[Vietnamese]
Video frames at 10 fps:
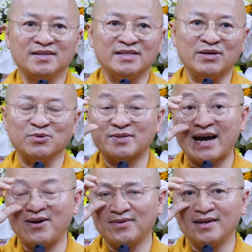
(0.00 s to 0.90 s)
nhiều
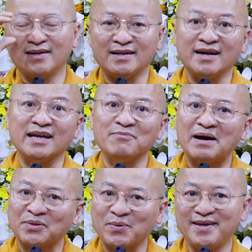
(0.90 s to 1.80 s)
cháu đó đã nghiện
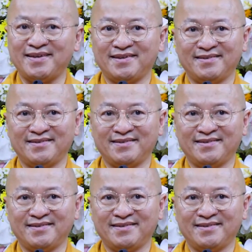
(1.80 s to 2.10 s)
ma túy,